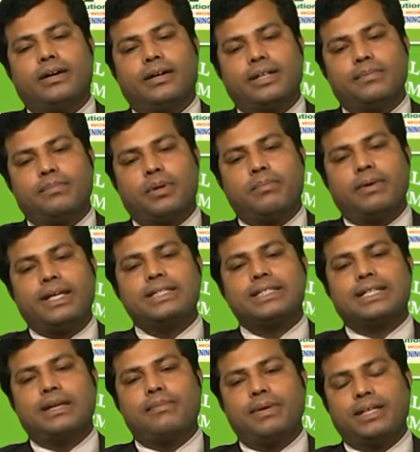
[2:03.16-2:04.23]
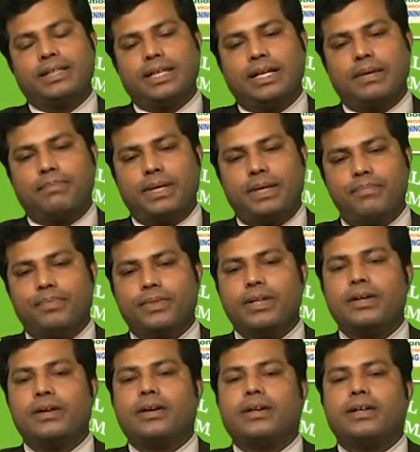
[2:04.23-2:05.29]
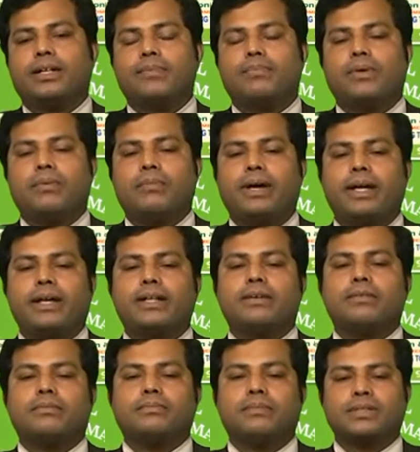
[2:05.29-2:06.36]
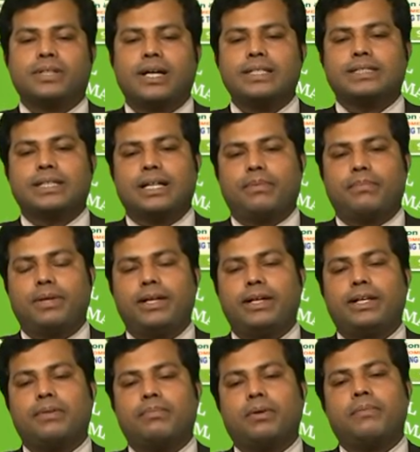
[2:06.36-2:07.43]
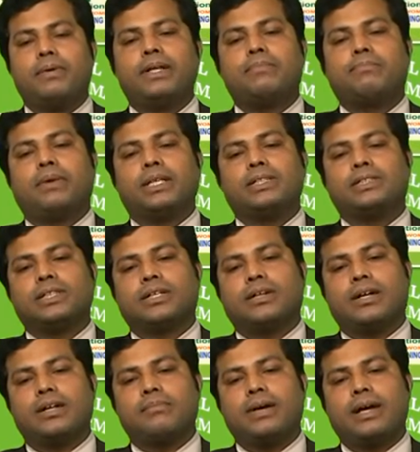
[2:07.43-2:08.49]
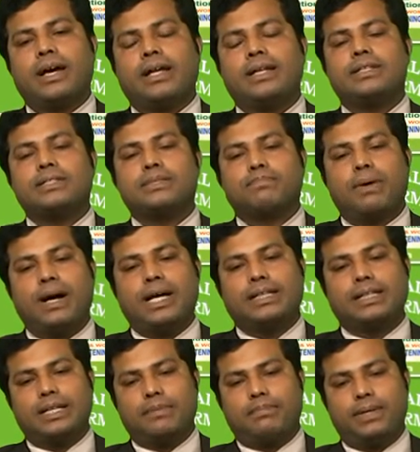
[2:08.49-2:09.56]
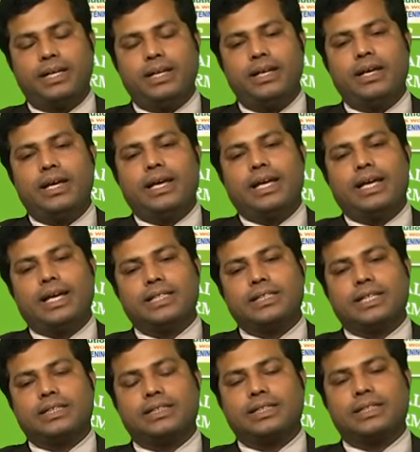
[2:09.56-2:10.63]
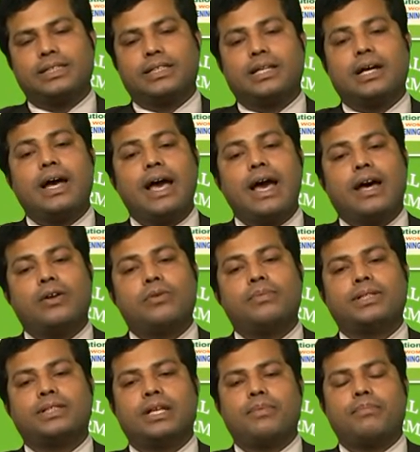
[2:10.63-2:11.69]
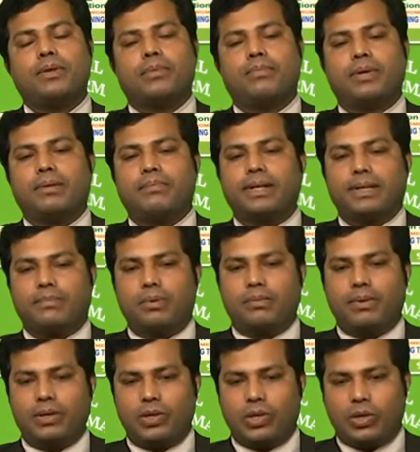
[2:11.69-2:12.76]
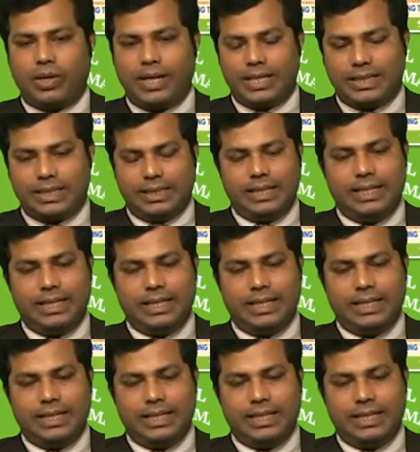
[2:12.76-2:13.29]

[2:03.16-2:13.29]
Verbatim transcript: ডিপ্লোমা ইন স্লিমিং থেরাপি ডিপ্লোমা ইন মাসাজ থেরাপি ডিপ্লোমা ইন পঞ্চকর্মা অ্যান্ড স্পা থেরাপি এর সাথে সাথে যেটা অ্যারোমা থেরাপির উপর আমরা ডিপ্লোমাগুলো করাচ্ছি